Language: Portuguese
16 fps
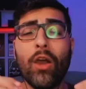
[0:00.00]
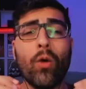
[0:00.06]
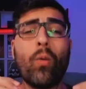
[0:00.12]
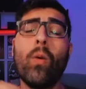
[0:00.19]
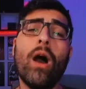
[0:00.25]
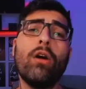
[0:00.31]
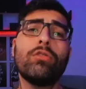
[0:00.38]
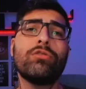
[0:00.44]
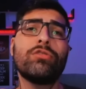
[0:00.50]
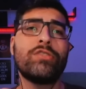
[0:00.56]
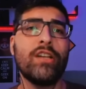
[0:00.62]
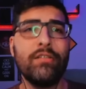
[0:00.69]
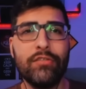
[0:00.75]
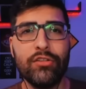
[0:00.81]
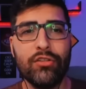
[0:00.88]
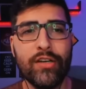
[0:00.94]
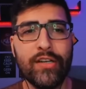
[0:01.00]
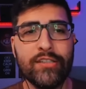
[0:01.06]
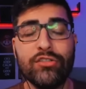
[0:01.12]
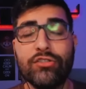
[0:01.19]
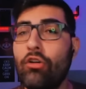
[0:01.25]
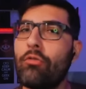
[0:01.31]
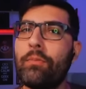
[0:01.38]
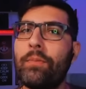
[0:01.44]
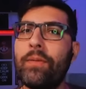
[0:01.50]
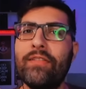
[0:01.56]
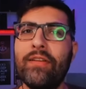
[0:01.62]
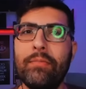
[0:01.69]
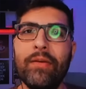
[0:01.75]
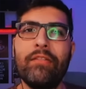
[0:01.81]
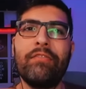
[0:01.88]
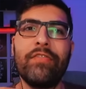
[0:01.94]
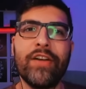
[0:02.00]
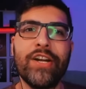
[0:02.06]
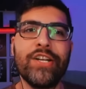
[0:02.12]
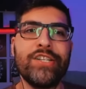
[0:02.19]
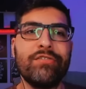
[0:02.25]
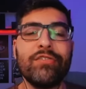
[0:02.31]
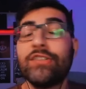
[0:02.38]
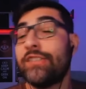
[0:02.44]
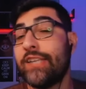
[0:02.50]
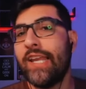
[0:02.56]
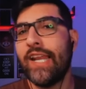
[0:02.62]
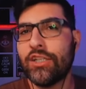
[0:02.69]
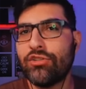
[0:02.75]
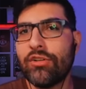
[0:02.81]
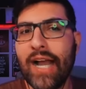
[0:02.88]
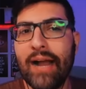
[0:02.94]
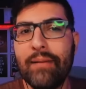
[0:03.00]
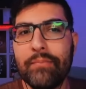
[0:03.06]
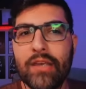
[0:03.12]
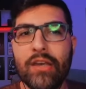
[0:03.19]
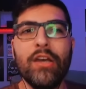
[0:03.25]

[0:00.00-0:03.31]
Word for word: qual dos servidores não PVP verde você irá jogar,